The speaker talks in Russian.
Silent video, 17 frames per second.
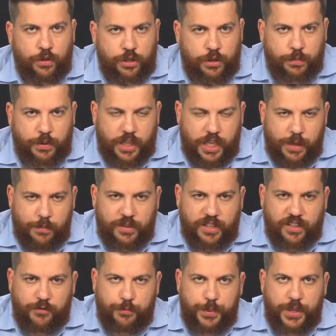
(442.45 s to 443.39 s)
чтобы
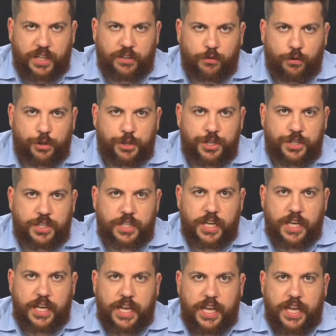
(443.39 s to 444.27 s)
именно в первую очередь